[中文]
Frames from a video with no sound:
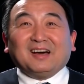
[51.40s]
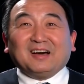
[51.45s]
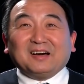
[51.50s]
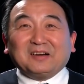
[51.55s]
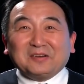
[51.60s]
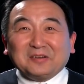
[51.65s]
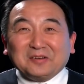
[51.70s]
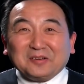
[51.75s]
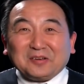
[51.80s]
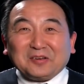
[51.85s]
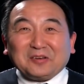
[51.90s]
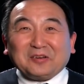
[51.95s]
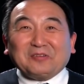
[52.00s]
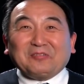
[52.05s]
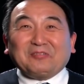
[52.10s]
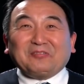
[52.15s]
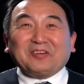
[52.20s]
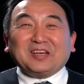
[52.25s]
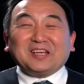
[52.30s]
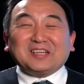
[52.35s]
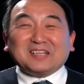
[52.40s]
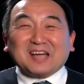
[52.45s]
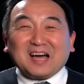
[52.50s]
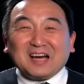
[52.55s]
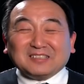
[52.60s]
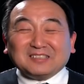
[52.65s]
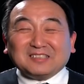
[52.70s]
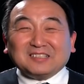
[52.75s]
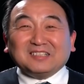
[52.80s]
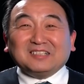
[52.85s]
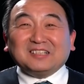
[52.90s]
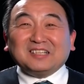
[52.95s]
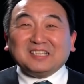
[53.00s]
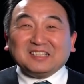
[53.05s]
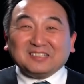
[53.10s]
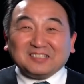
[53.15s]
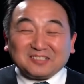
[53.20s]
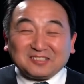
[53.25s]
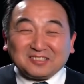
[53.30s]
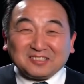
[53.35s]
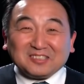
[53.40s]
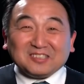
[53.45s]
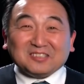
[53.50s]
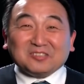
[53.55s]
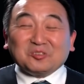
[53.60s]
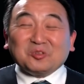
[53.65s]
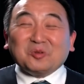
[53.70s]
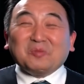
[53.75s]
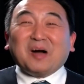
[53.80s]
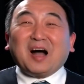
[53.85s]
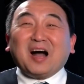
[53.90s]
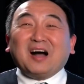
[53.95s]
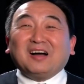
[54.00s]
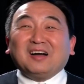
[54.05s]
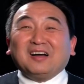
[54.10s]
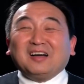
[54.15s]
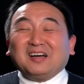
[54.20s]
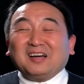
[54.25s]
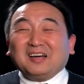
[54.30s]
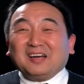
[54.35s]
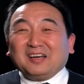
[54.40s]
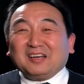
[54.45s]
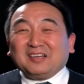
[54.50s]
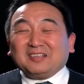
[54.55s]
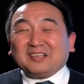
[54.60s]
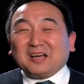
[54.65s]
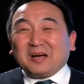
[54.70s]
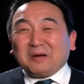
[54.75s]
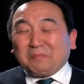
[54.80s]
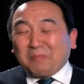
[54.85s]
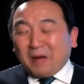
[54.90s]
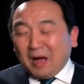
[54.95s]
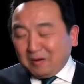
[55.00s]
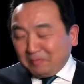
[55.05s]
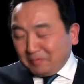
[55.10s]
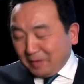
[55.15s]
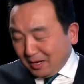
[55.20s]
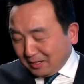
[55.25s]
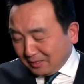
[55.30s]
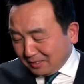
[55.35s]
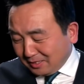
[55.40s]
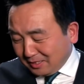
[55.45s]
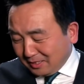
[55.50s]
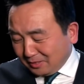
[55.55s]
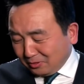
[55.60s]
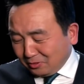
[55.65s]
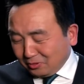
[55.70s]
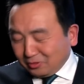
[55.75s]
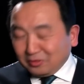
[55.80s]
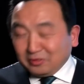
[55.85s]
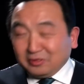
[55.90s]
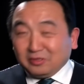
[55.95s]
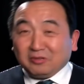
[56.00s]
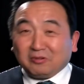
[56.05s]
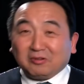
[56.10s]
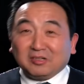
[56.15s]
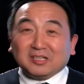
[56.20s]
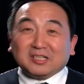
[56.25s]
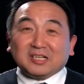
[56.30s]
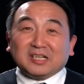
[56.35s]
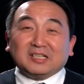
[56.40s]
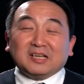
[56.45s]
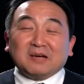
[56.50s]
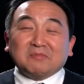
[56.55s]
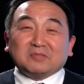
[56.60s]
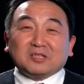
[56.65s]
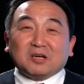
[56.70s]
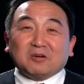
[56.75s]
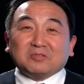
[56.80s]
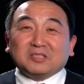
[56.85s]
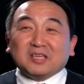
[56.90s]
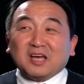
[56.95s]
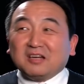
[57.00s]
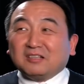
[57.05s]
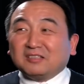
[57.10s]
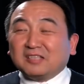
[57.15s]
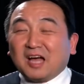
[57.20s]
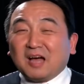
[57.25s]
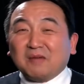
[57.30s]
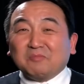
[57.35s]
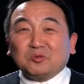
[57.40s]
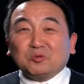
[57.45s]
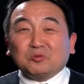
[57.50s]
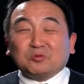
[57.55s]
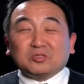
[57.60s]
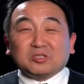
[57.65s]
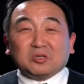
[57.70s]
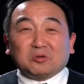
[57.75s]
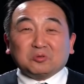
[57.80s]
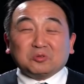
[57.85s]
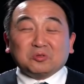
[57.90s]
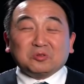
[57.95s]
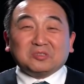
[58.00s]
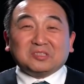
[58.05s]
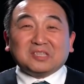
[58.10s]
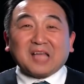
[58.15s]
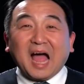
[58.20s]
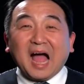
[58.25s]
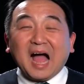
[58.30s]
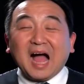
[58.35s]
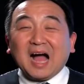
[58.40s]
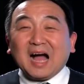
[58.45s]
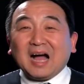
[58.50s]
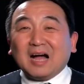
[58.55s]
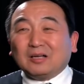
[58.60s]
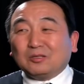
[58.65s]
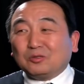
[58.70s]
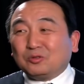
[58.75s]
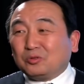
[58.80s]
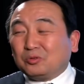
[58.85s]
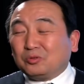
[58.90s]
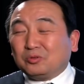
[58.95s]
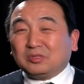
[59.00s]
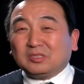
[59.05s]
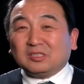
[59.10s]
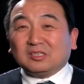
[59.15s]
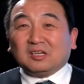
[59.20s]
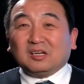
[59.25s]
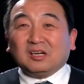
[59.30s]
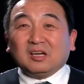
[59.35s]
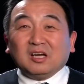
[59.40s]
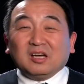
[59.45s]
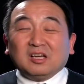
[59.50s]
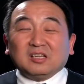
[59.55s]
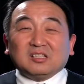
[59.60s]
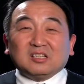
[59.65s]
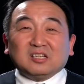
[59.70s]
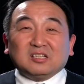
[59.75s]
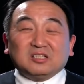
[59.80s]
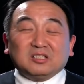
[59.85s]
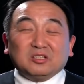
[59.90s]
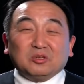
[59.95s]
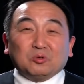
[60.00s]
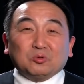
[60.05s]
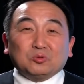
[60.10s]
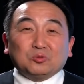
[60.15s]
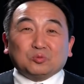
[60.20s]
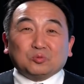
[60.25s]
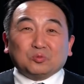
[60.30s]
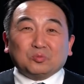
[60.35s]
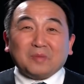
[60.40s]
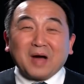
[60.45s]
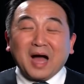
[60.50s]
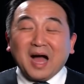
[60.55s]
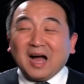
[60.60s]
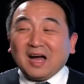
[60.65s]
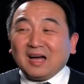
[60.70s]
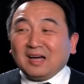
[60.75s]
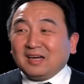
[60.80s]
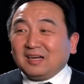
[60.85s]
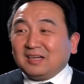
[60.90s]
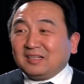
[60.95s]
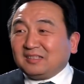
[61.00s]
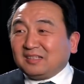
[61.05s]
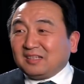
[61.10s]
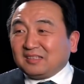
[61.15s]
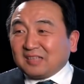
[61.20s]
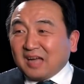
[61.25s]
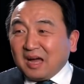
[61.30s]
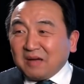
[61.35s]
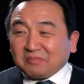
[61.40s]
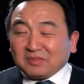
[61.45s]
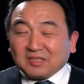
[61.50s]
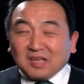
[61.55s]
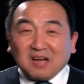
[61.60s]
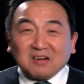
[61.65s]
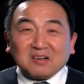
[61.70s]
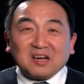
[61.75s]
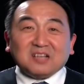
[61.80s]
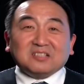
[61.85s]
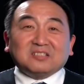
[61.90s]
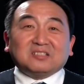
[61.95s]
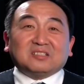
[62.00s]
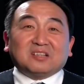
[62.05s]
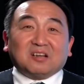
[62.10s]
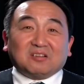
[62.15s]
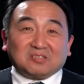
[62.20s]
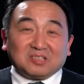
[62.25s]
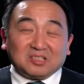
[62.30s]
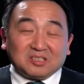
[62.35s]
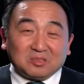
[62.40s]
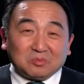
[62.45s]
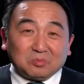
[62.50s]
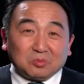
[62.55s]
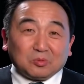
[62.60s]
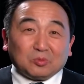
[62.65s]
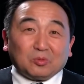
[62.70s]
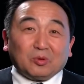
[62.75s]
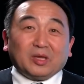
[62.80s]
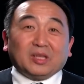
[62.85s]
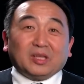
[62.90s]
哈，非常得意的事情，对吧？那旁边的人去，有人给他们照相，他们用手去打，去这，甚至有辱骂。那他们当然知道这是不对